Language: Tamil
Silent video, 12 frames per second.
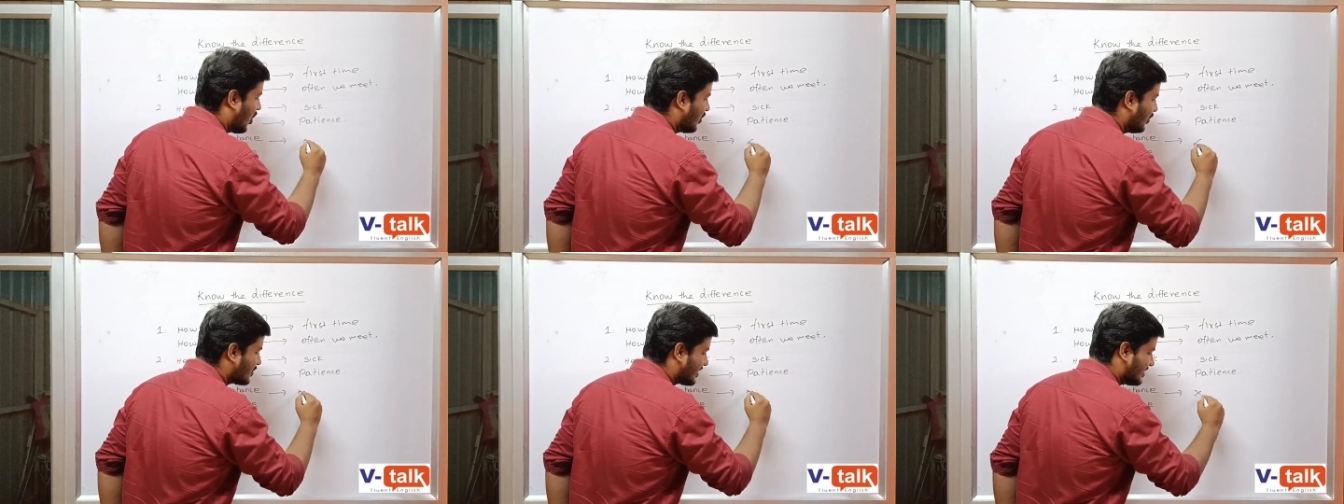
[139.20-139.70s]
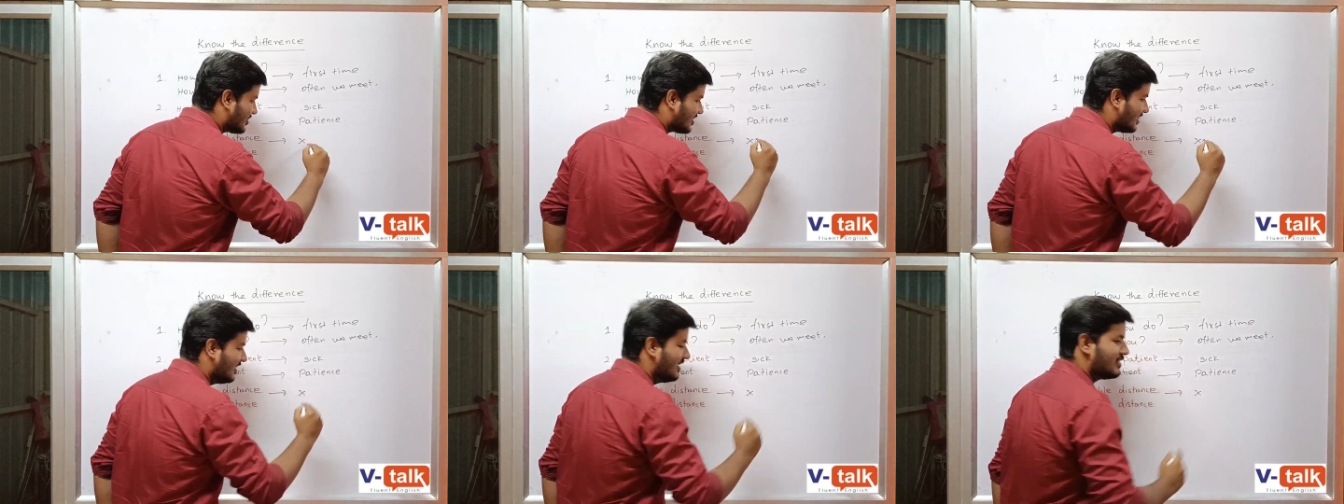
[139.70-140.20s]
ராங் யூசேஜ்
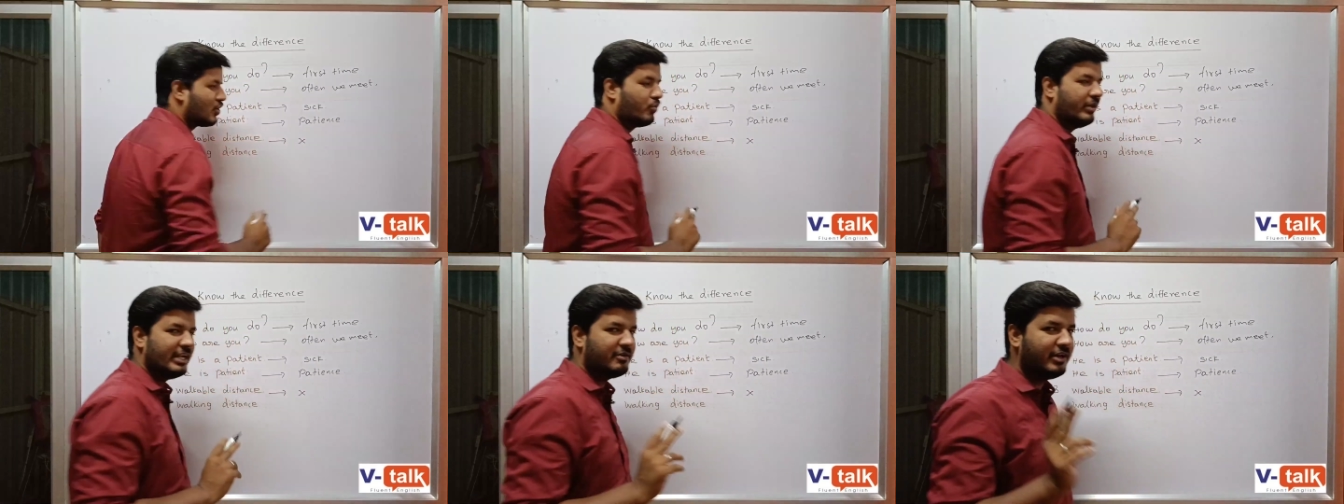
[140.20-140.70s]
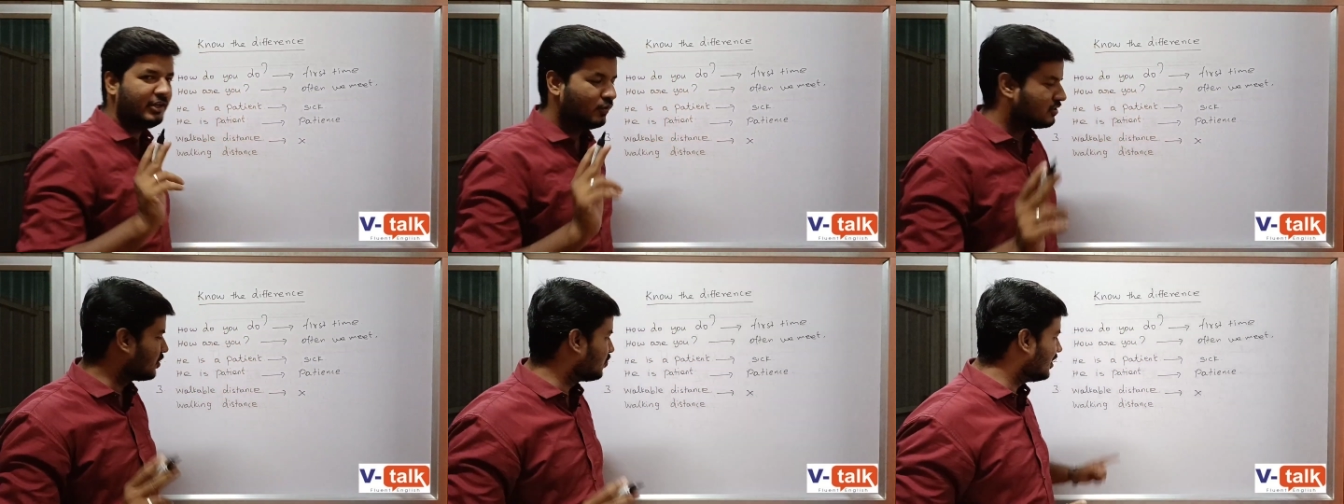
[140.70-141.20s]
ஸோ வி நவர்
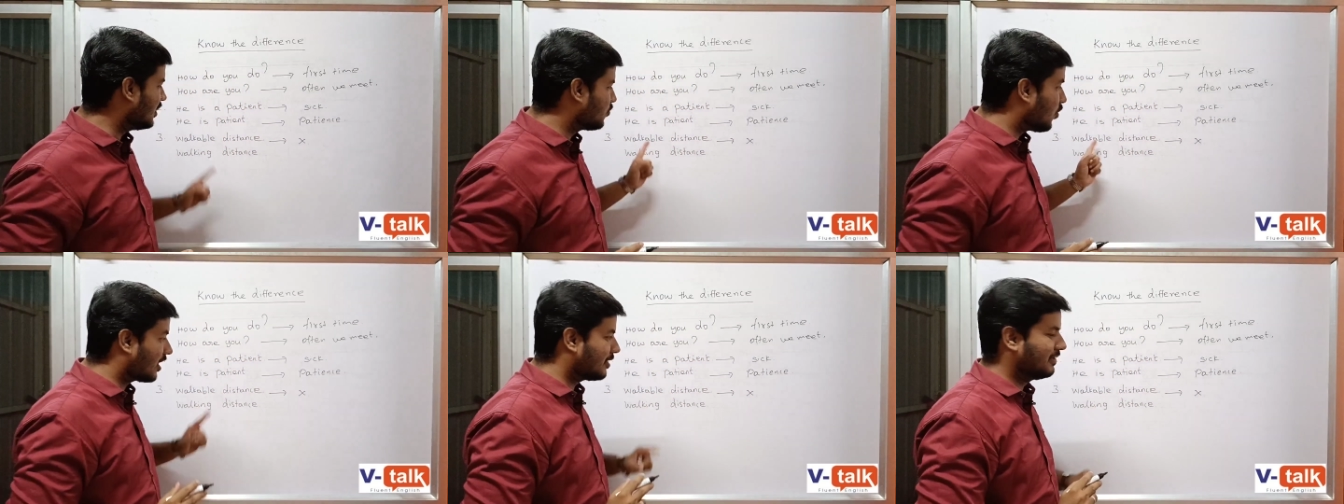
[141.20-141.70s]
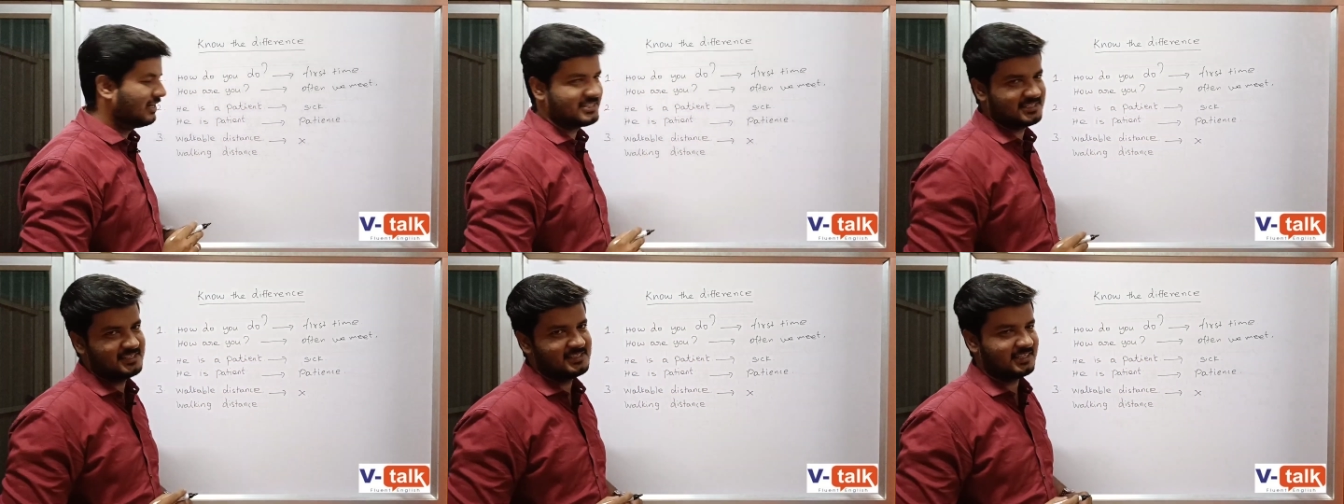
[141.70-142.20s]
யூஸ் த வேர்ட் வாக்கபிள்
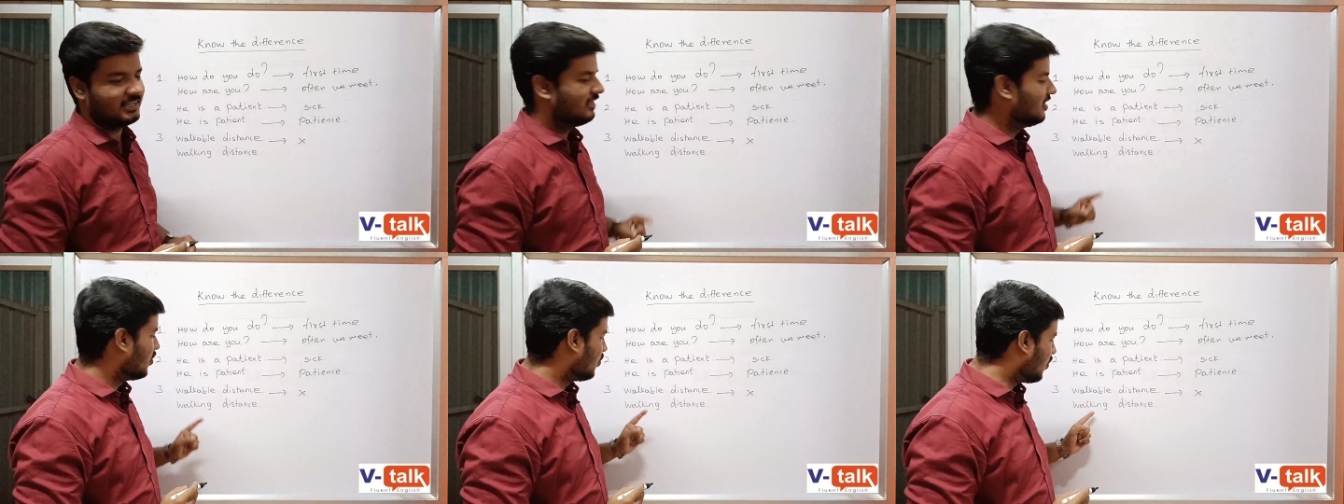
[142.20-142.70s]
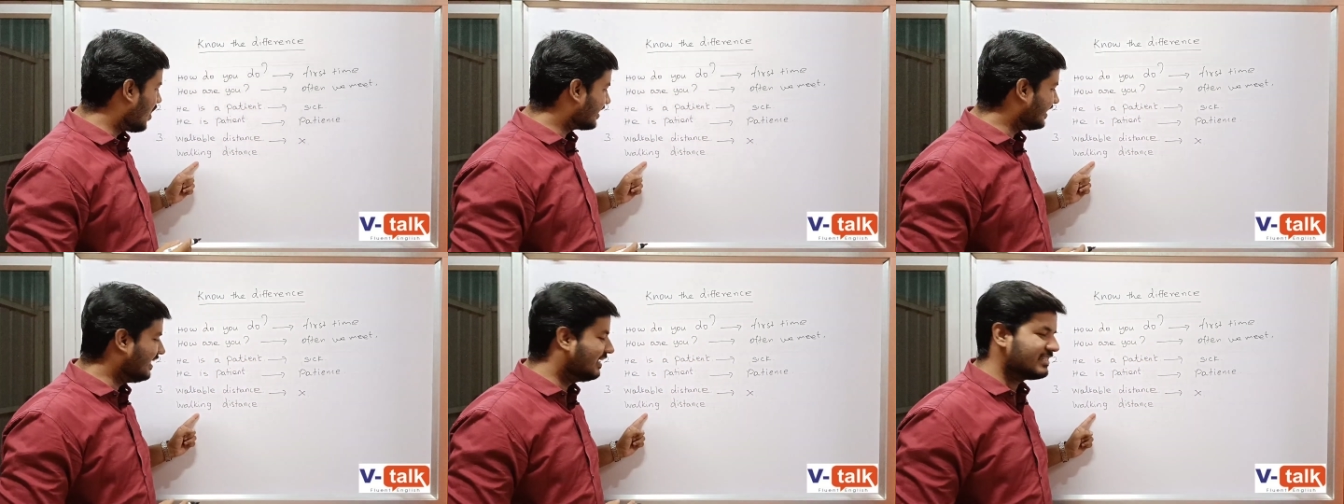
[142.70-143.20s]
டிஸ்டன்ஸுங்க
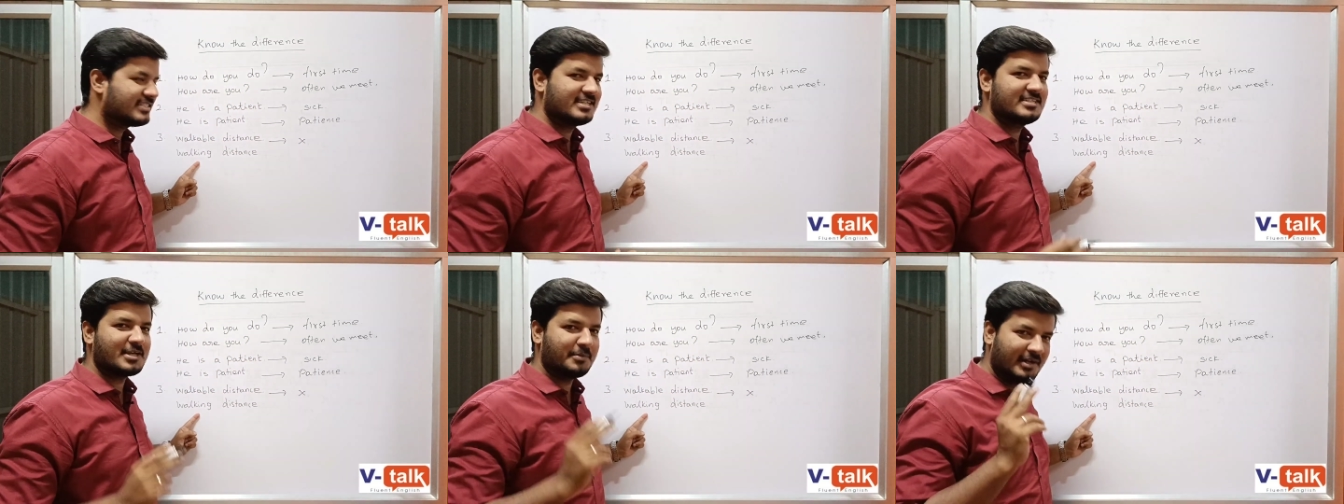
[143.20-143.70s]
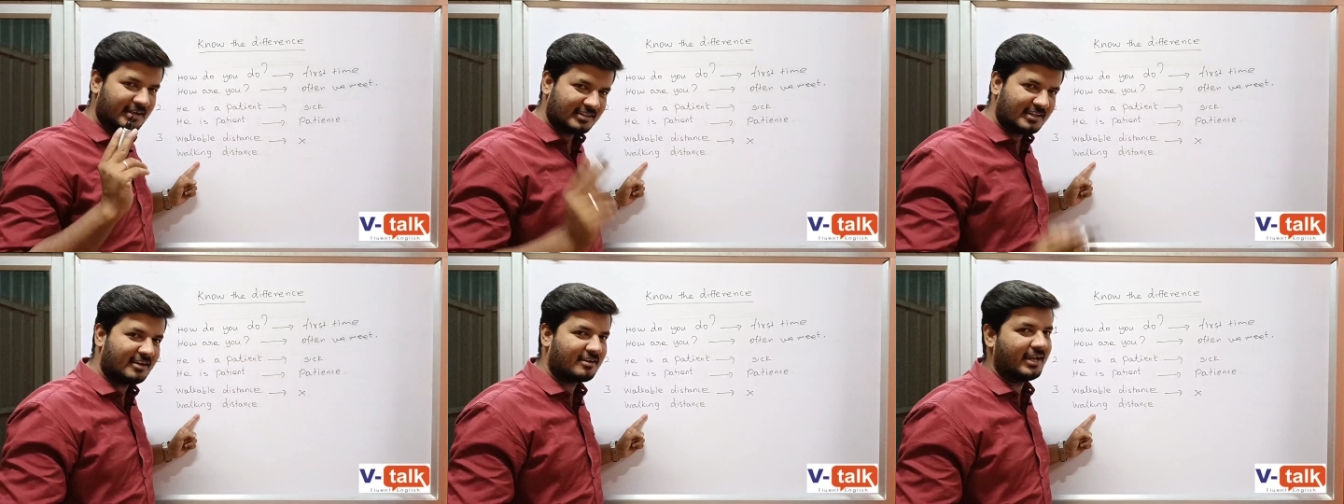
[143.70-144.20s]
வாக்கிங் டிஸ்டன்ஸ்
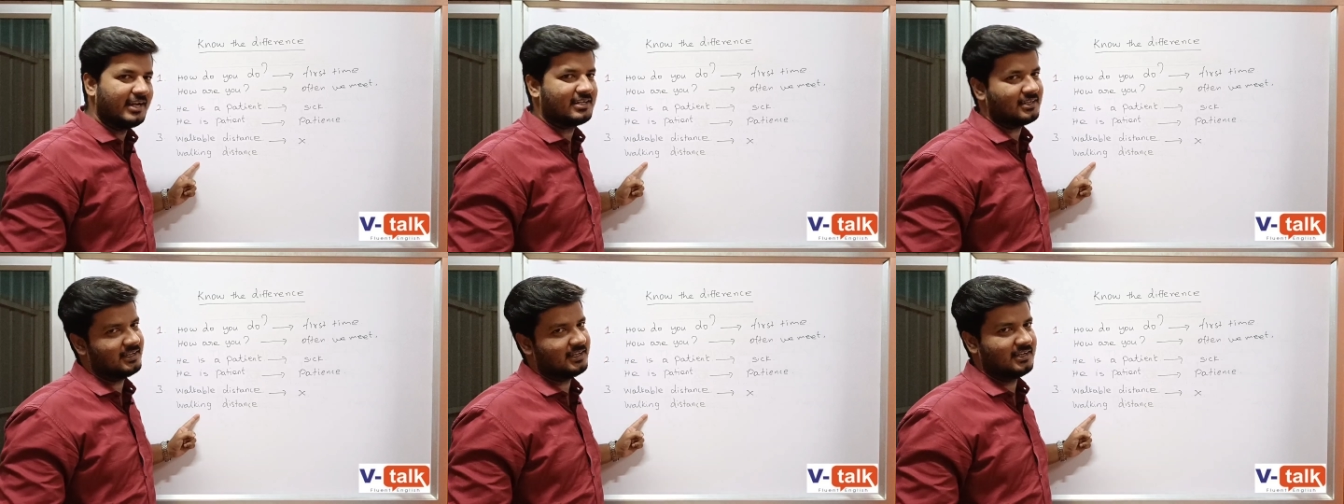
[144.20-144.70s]
அப்படின்றது தான் ரைட்